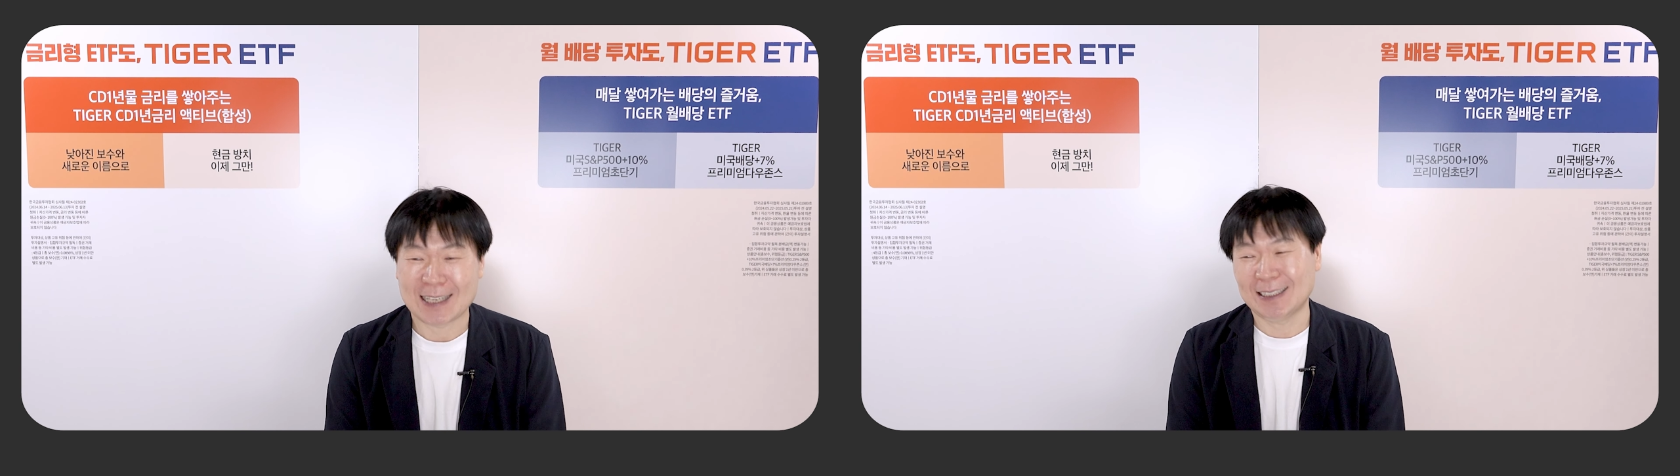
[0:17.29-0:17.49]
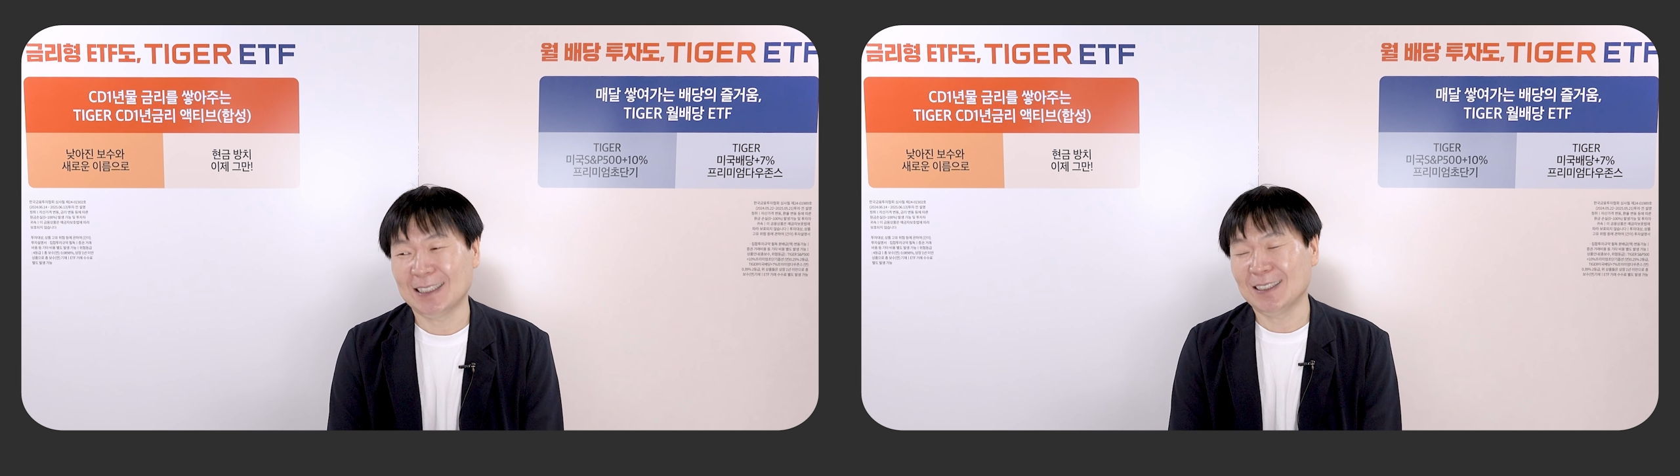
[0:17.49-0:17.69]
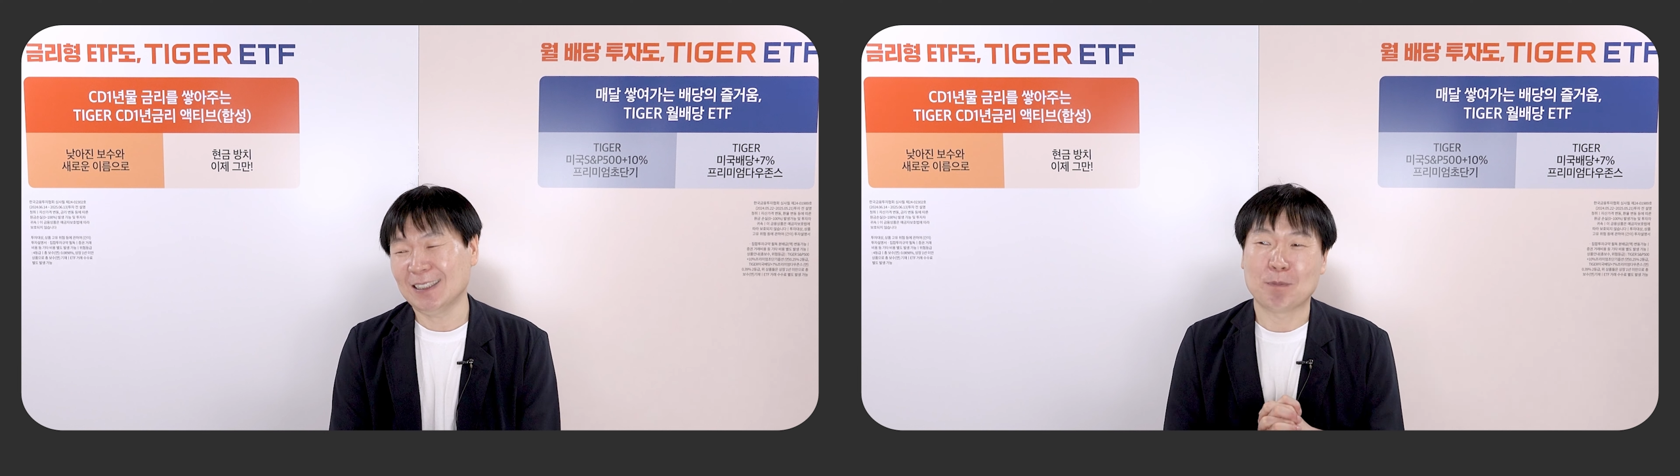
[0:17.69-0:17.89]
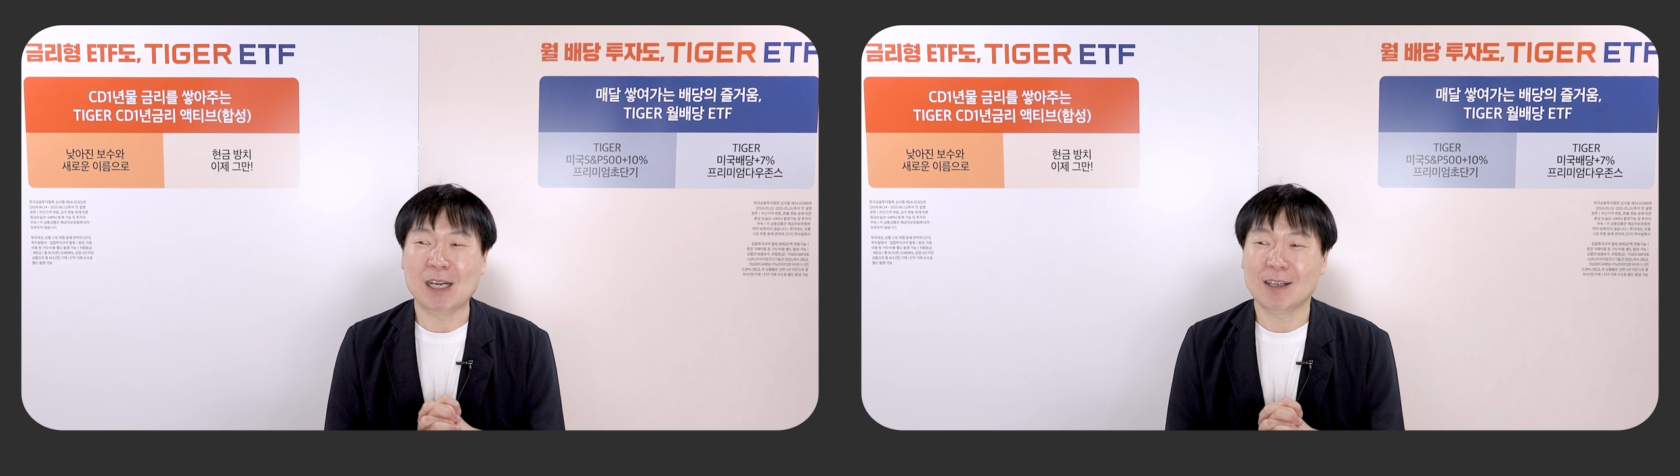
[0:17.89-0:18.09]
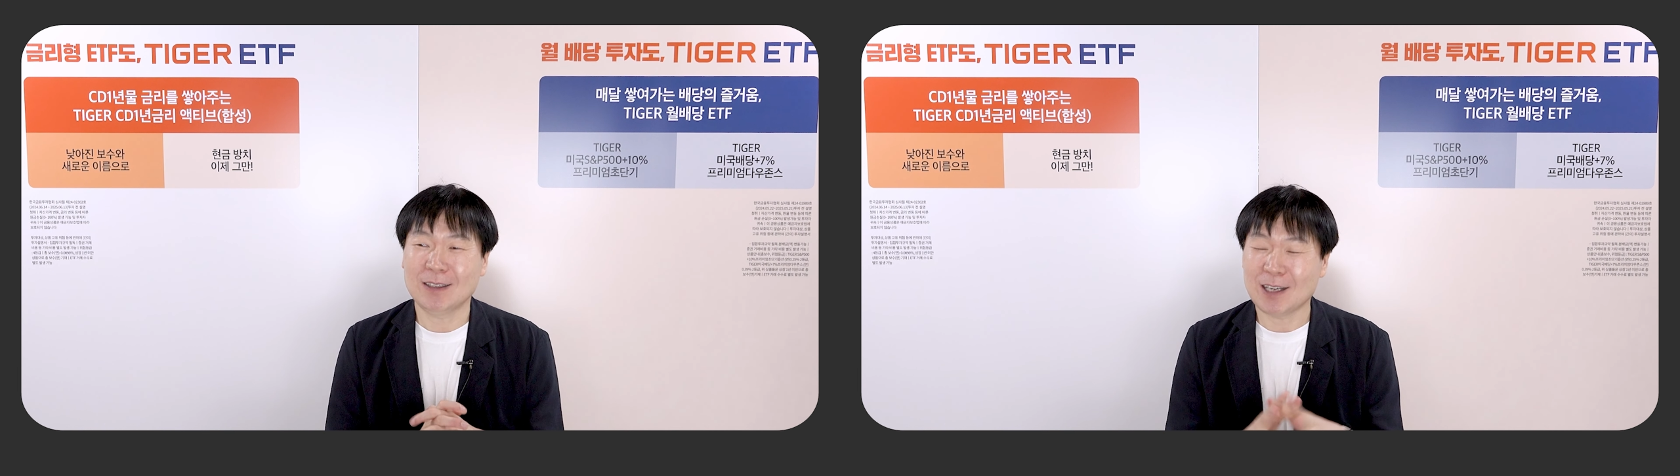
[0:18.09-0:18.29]
사실은
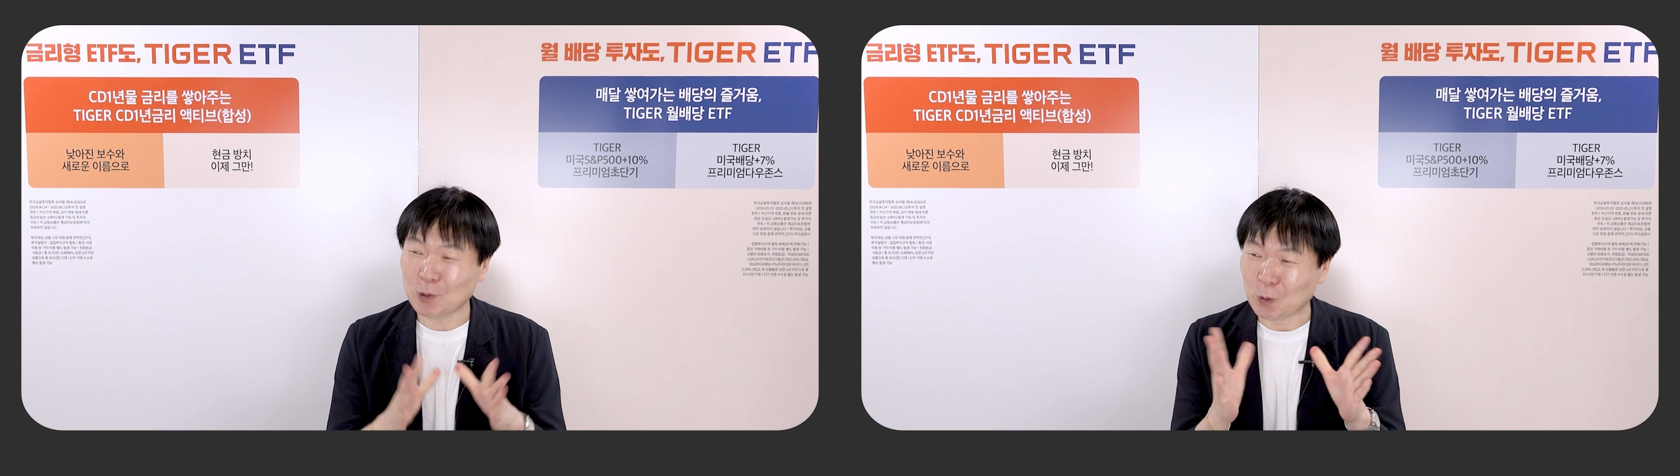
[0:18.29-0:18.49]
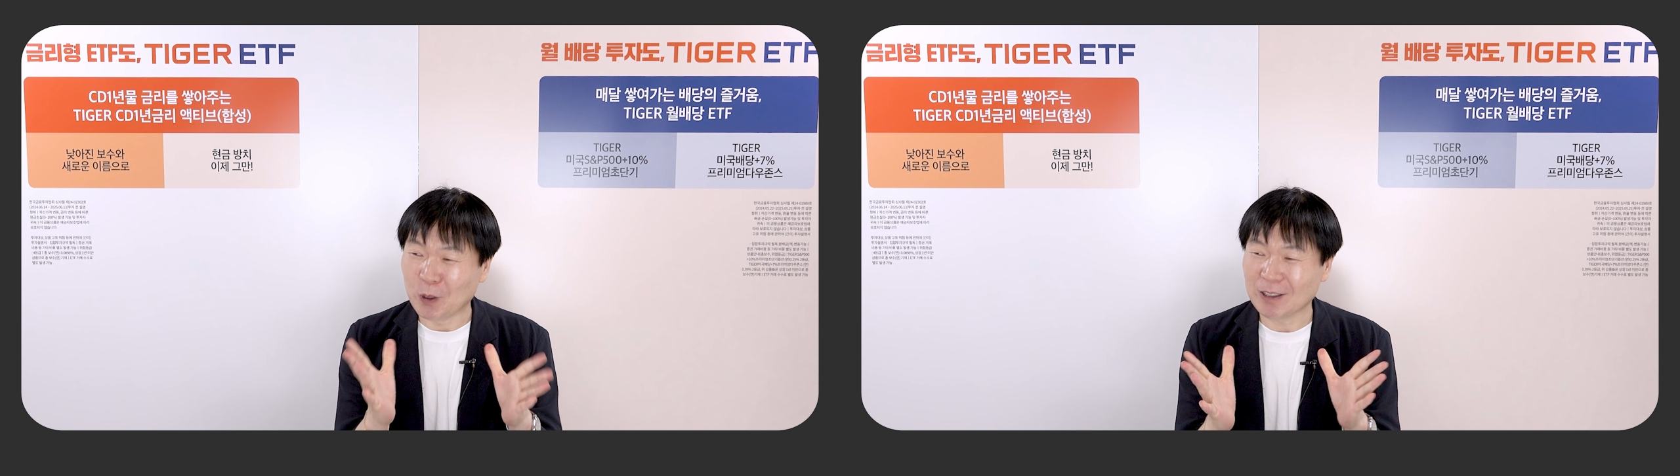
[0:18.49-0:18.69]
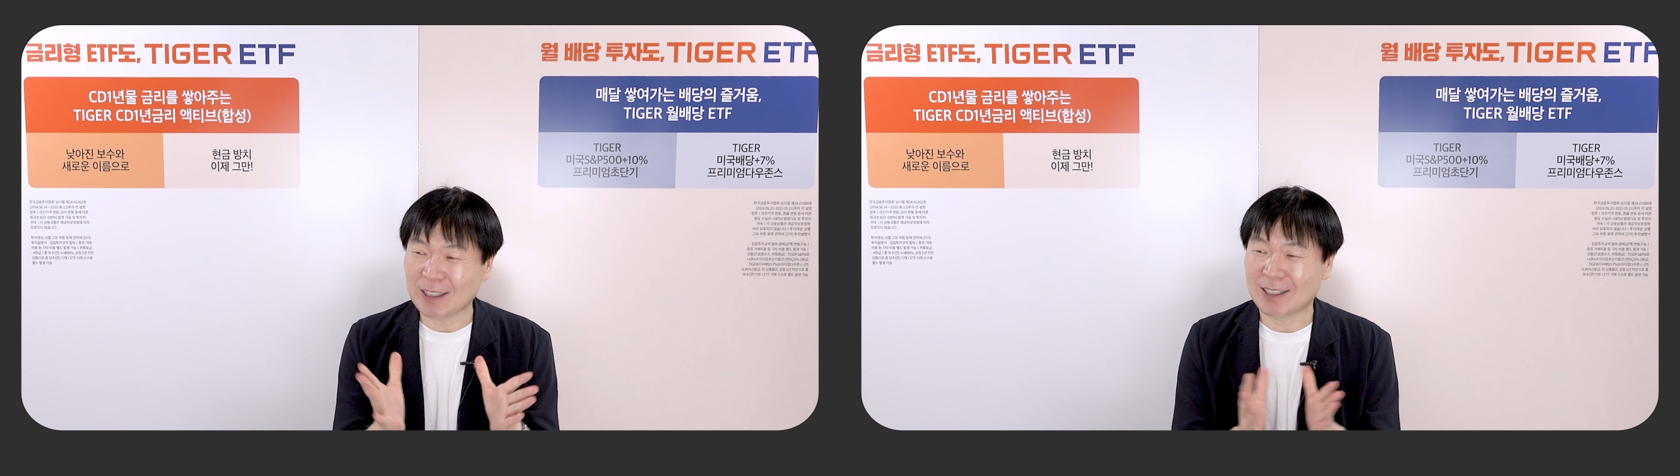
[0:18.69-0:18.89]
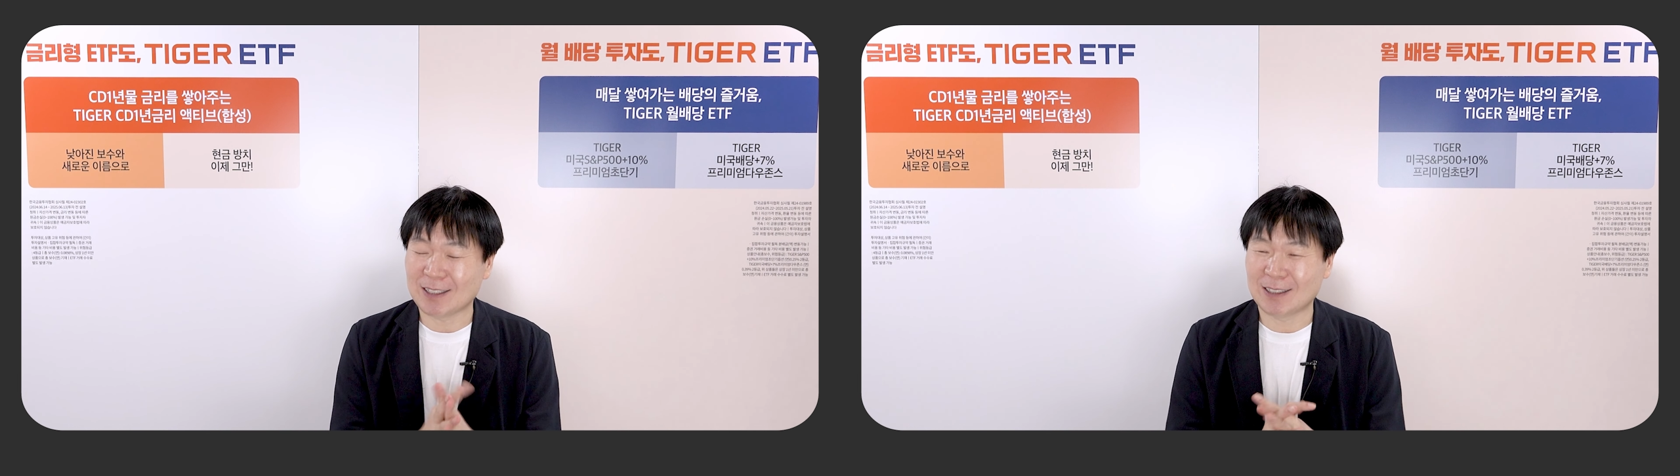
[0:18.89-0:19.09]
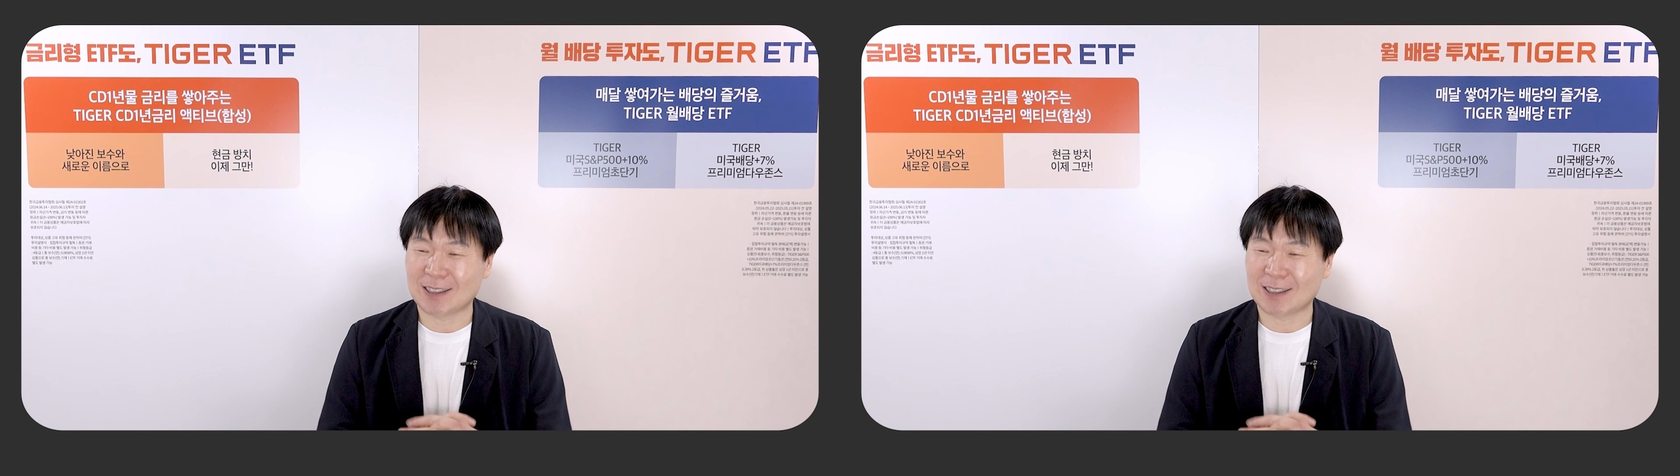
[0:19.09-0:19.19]
빌런들의 유형들은